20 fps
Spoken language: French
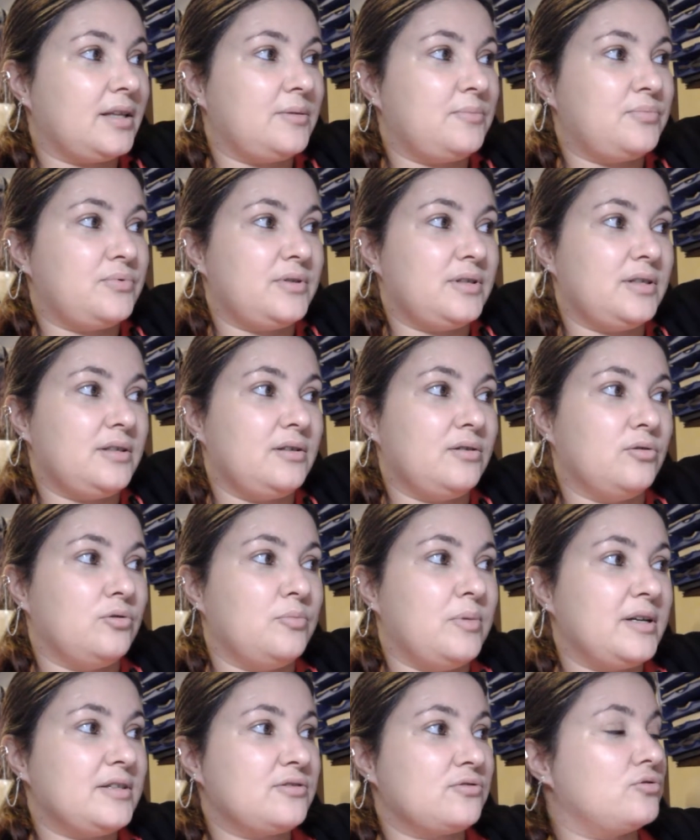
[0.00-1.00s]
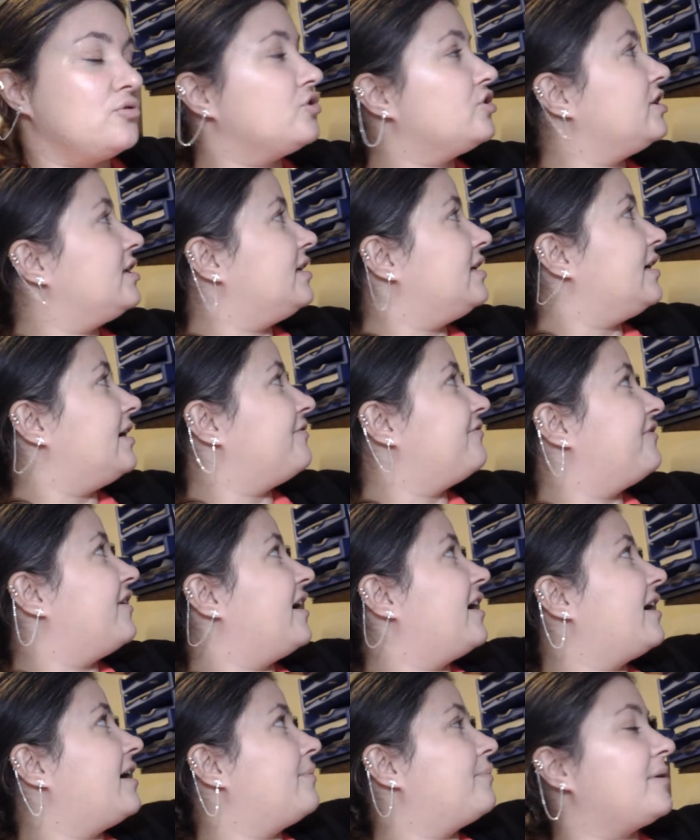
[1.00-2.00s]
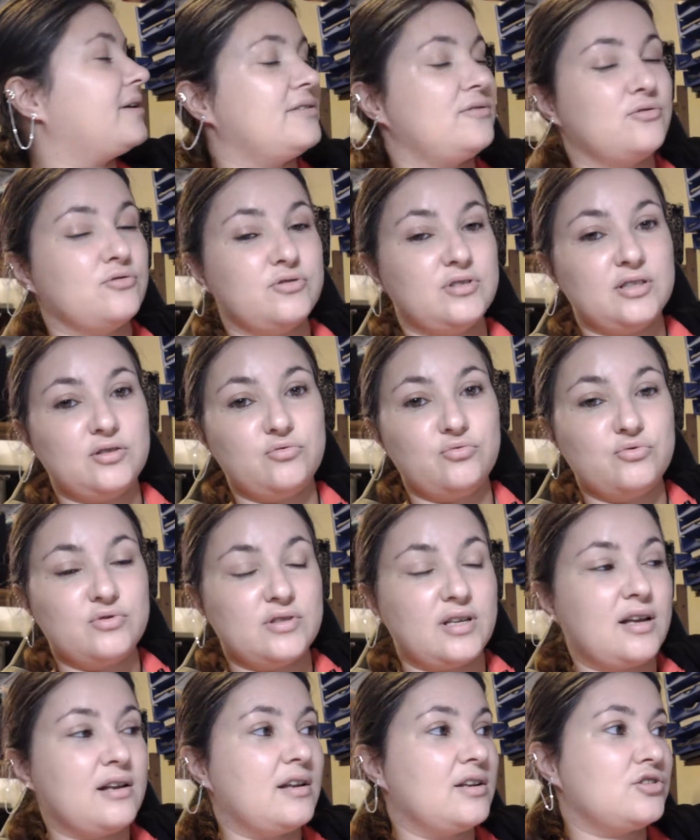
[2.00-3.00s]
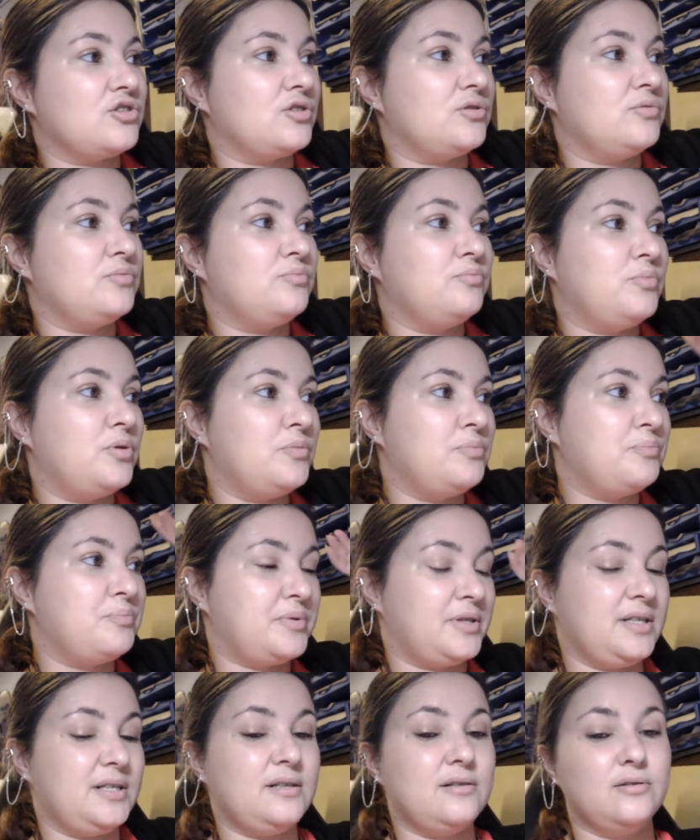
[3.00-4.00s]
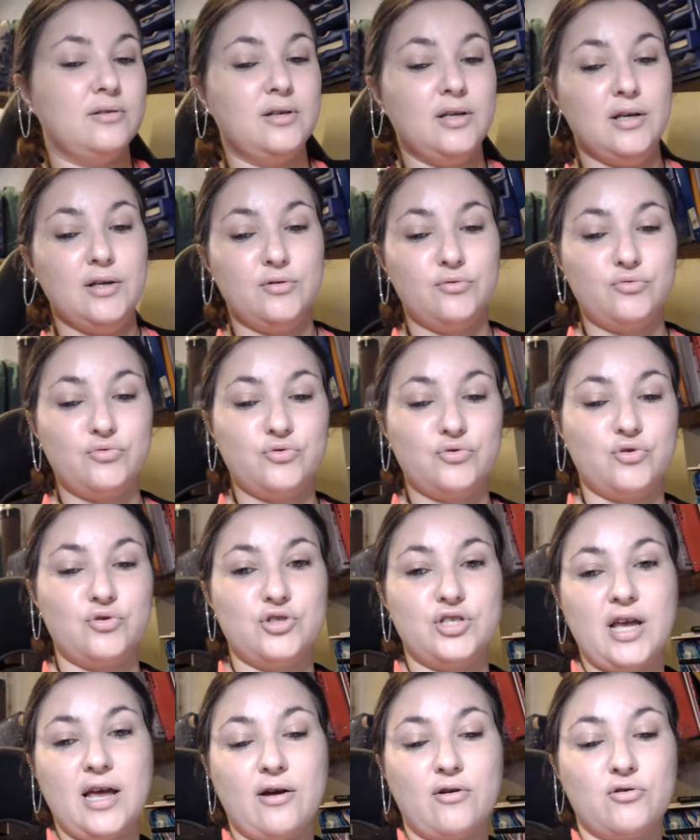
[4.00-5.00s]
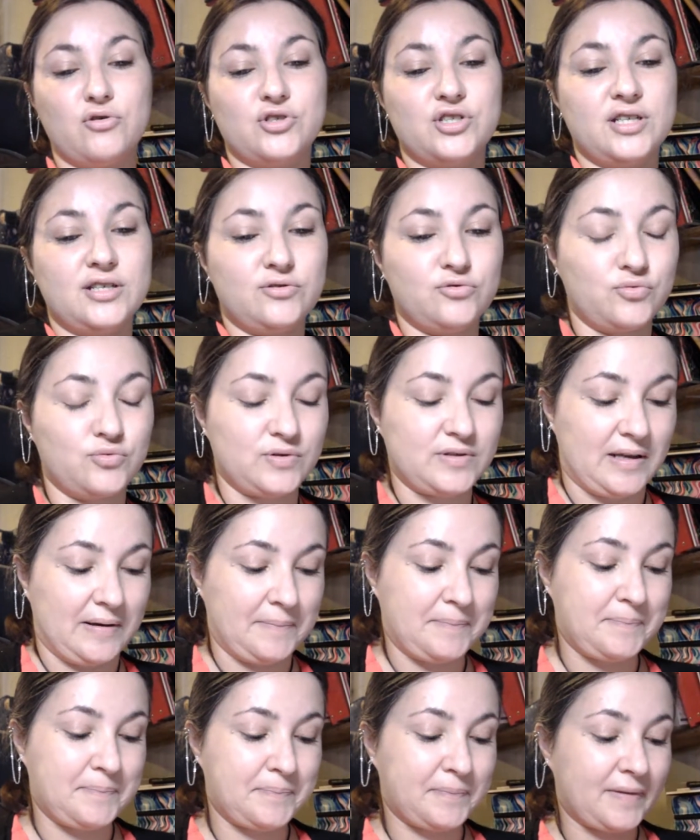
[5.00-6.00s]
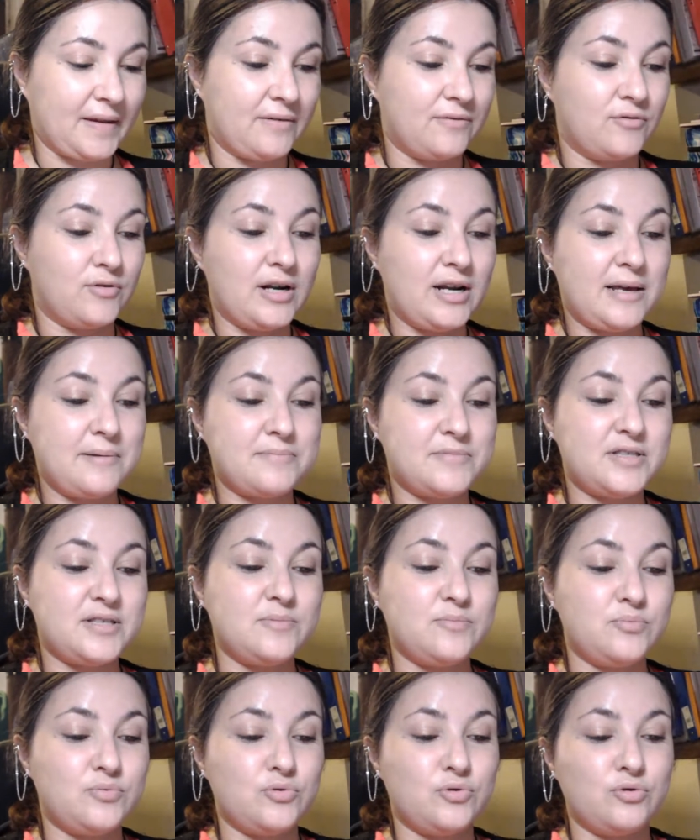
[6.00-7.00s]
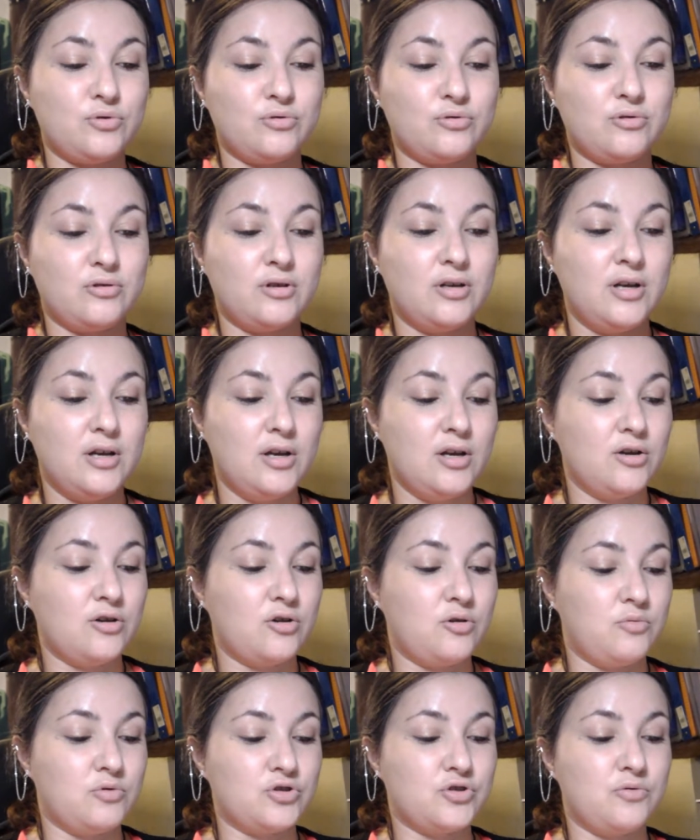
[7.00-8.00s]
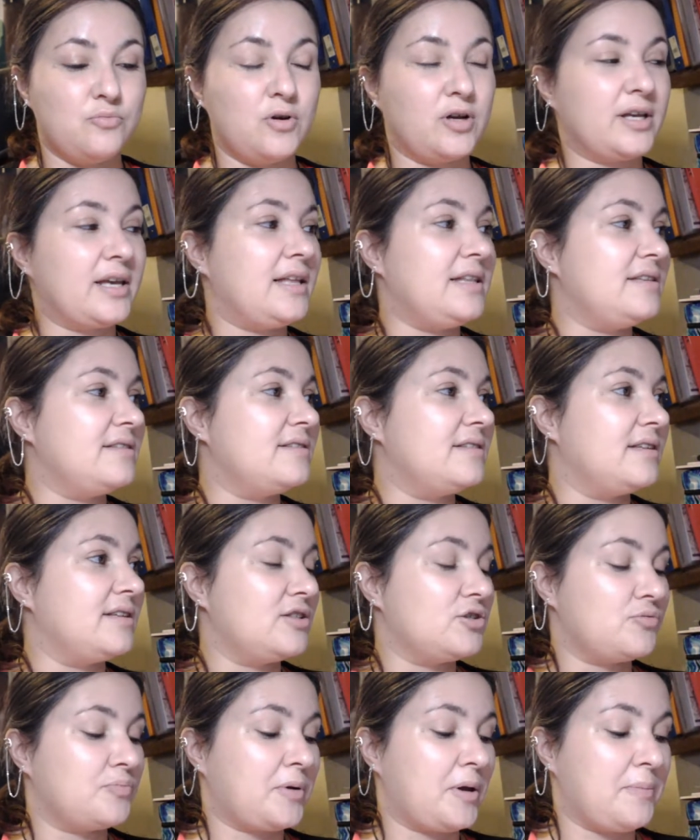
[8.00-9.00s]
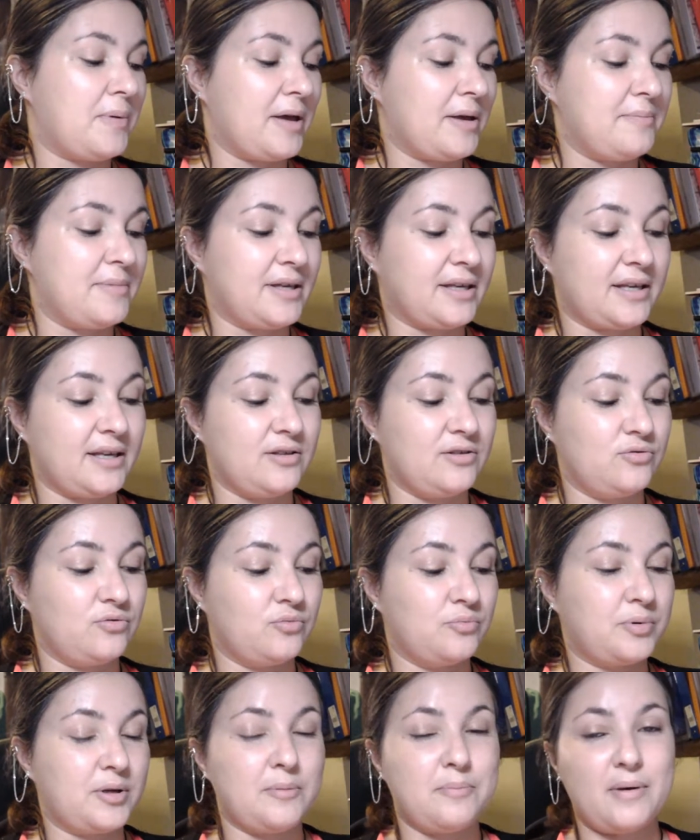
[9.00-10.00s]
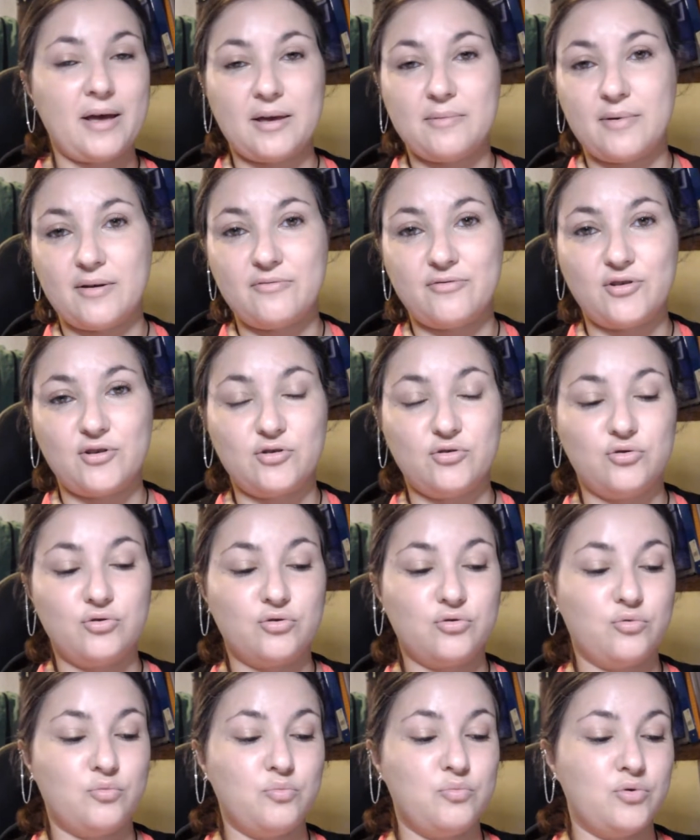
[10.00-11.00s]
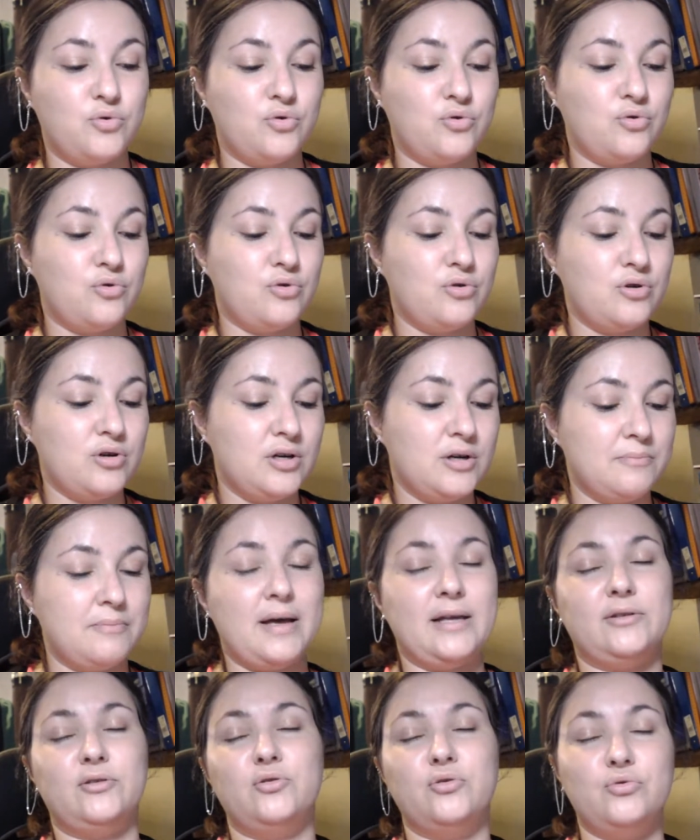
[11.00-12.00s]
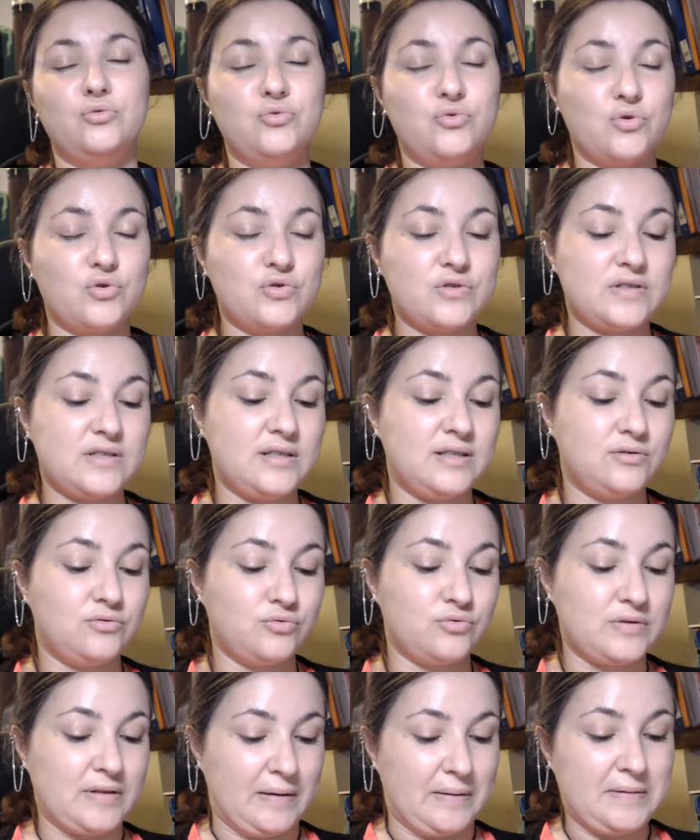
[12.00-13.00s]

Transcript: Et puis, euh, bah, ce que j'ai à faire, à présenter, tout ça, là, j'ai une bonne pile. Ce que j'ai arrangé, tout ça. Voilà un petit peu comment je vais m'organiser. Je préparais mes crayons, préparais ma feuille de combo, bah, de nuancier,